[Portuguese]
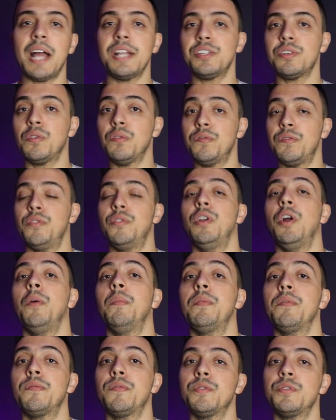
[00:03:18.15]
de configurar o
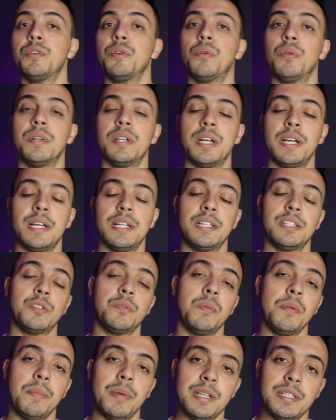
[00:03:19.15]
perfil de cor da, da
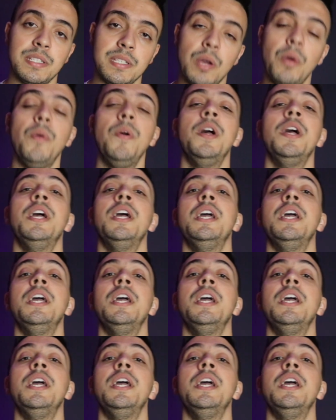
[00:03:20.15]
sublimação,